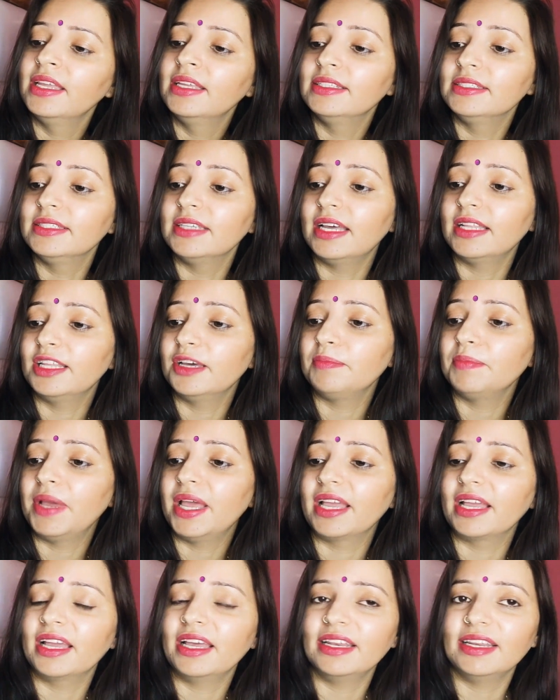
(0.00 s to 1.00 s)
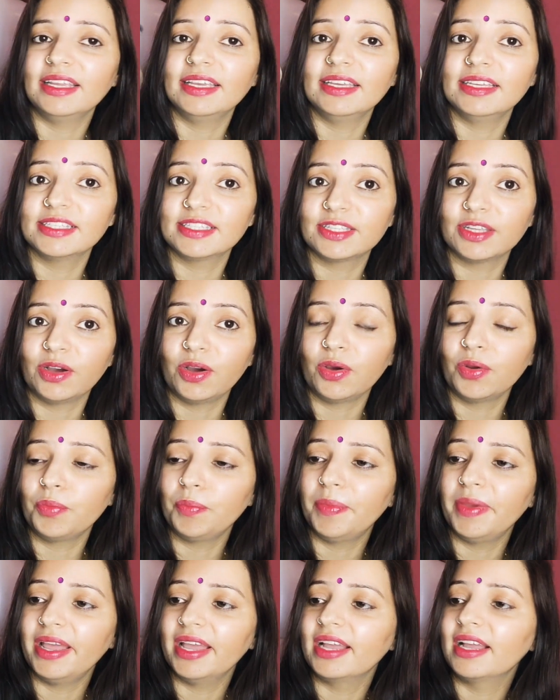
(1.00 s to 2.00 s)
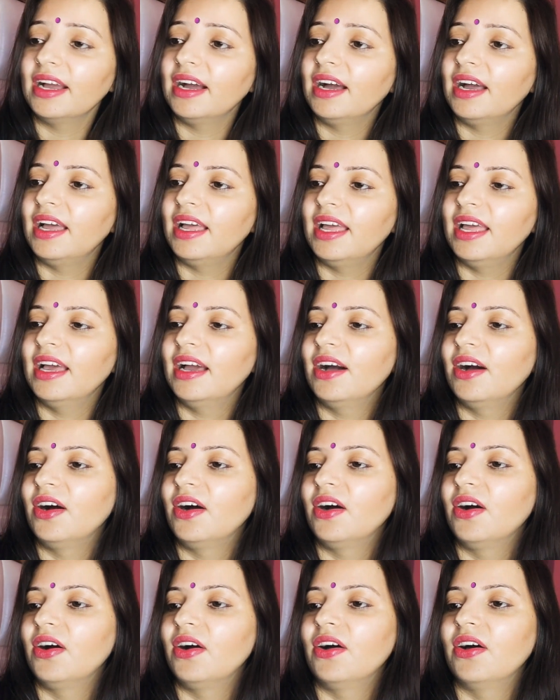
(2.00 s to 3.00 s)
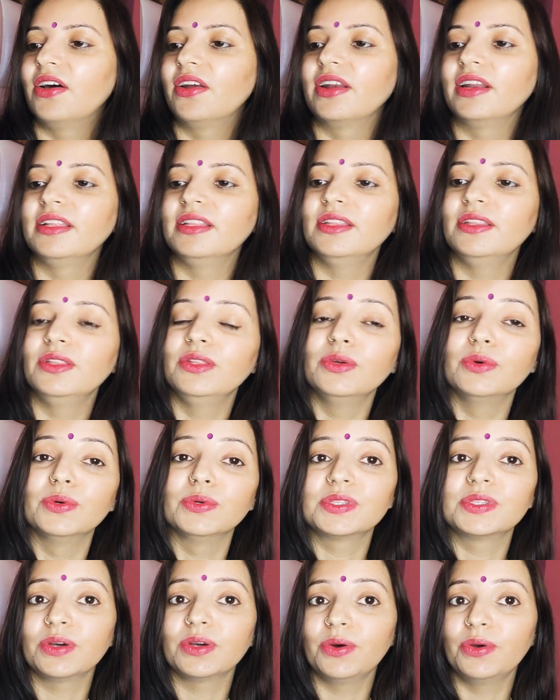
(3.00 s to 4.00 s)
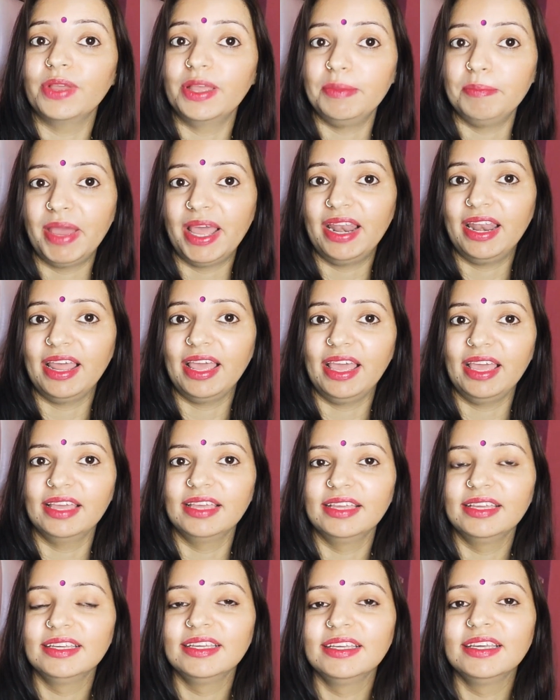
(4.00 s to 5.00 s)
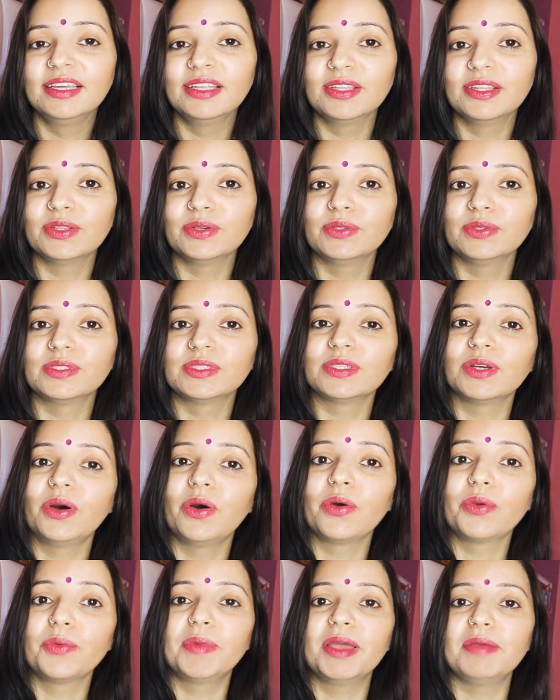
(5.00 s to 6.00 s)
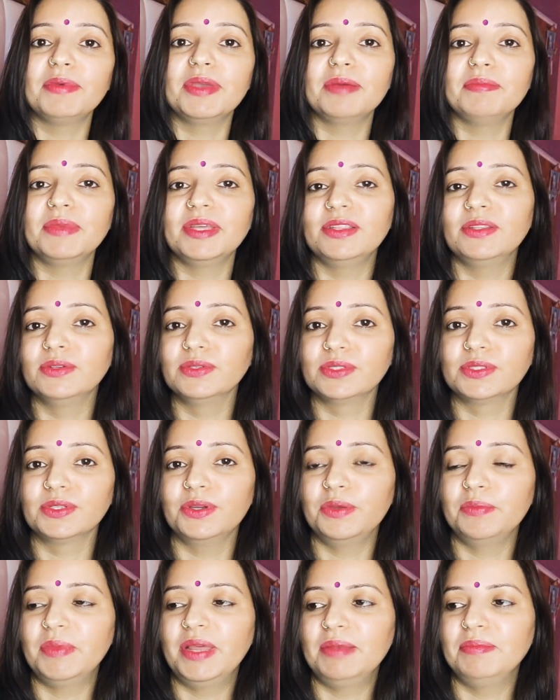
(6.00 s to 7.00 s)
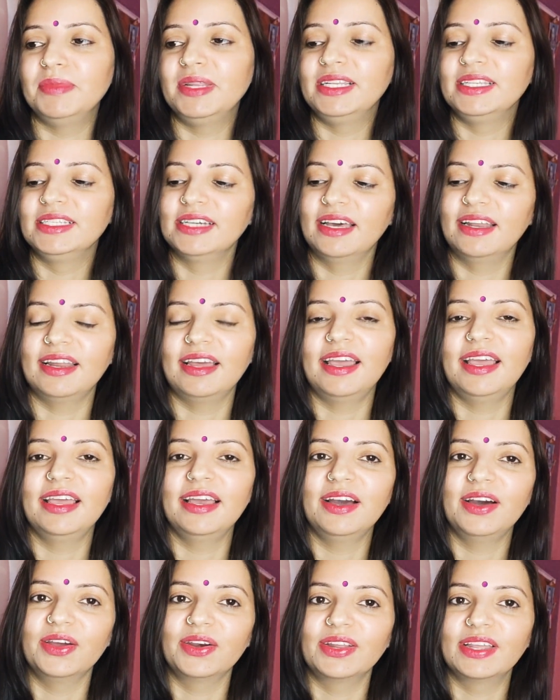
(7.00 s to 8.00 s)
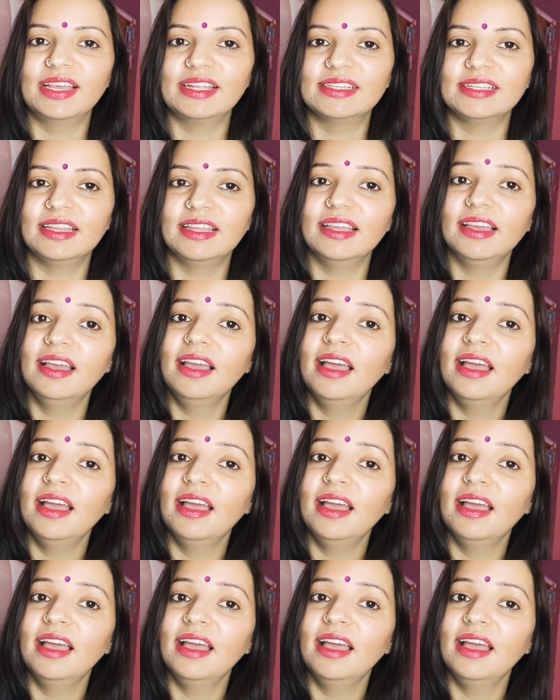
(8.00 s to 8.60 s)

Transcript: ज़्यादा महंगा नहीं है सौ रुपये का है और दो सौ एम है तो सौ रुपये में हमें दो सौ एम मिल जा रहा है और क्या चाहिए